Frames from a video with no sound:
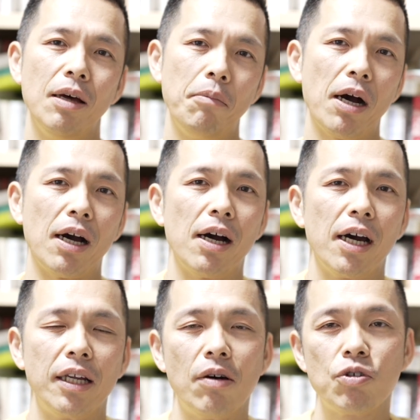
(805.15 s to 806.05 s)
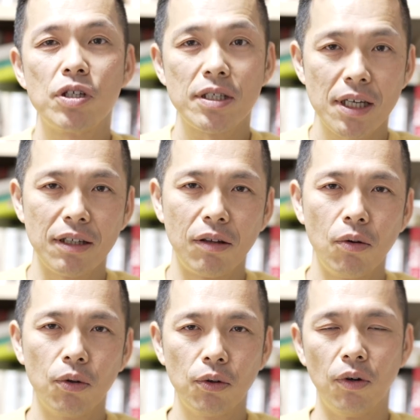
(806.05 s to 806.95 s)
まあ、考え直しなさいって
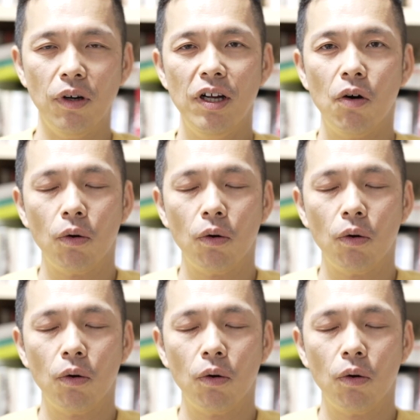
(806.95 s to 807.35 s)
いうことを